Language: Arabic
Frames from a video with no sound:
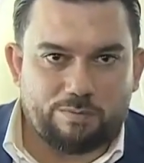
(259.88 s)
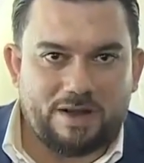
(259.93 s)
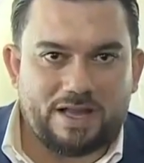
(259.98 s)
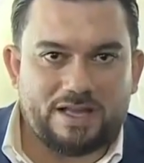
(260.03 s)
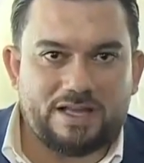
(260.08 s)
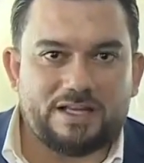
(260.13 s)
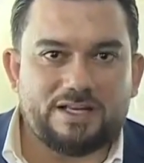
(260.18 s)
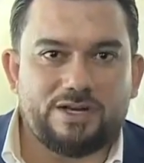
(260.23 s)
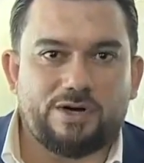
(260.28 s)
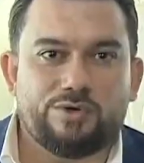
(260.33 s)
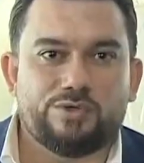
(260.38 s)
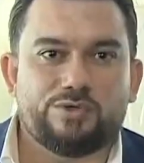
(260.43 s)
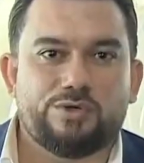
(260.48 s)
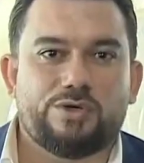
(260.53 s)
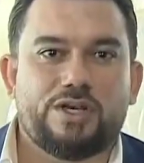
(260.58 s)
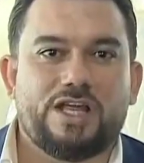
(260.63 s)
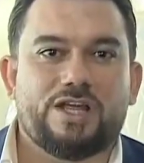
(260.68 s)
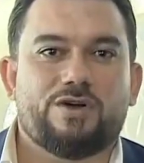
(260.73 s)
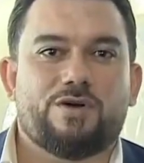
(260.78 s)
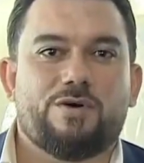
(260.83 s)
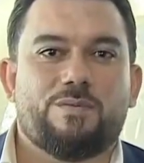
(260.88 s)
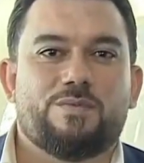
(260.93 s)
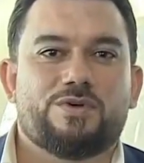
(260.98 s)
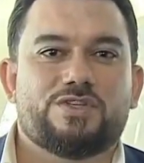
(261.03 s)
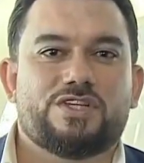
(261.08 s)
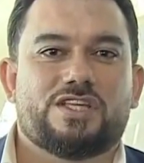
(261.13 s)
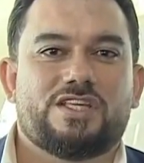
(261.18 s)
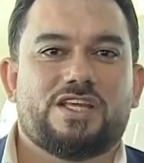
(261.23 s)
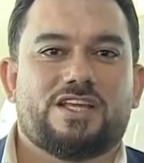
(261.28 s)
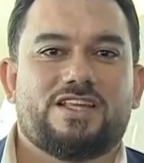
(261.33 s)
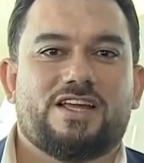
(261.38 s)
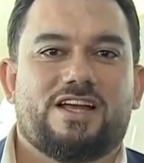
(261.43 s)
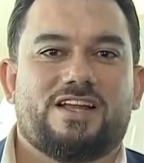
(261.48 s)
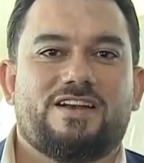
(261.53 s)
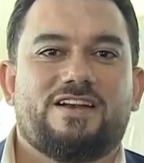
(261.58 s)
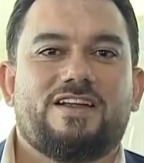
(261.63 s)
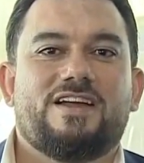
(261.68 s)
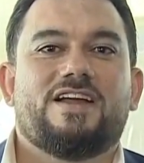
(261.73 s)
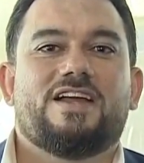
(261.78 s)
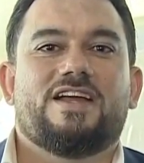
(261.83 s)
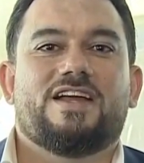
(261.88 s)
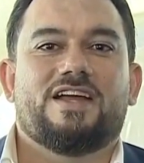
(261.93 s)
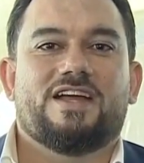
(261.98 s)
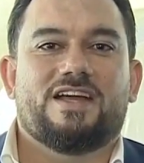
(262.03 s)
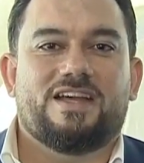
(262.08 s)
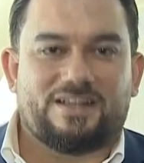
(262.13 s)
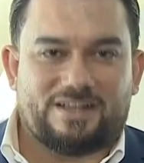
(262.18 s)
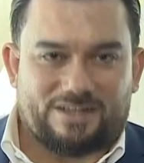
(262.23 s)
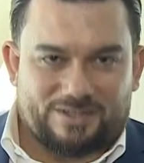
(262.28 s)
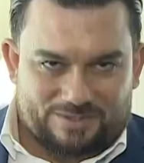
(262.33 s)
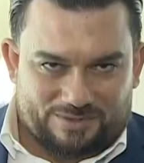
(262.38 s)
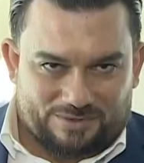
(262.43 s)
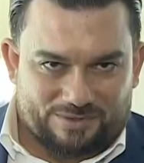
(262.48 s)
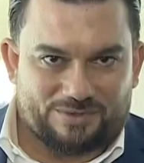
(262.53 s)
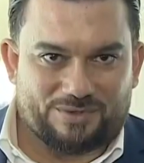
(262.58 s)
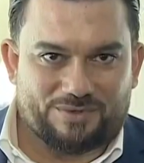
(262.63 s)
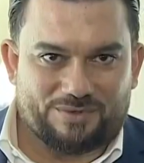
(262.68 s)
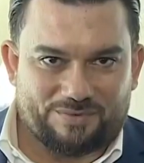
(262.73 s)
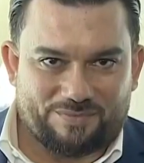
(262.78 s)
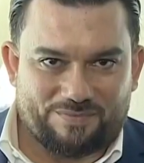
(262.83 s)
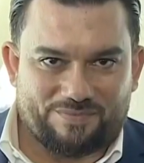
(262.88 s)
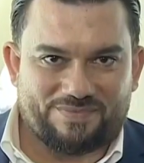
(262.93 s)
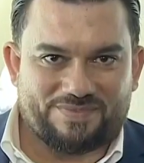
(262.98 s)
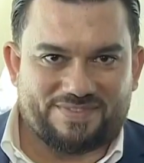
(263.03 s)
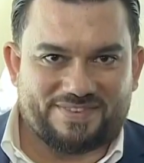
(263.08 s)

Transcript: دبي نعود اليكم مجددا الى الاستوديو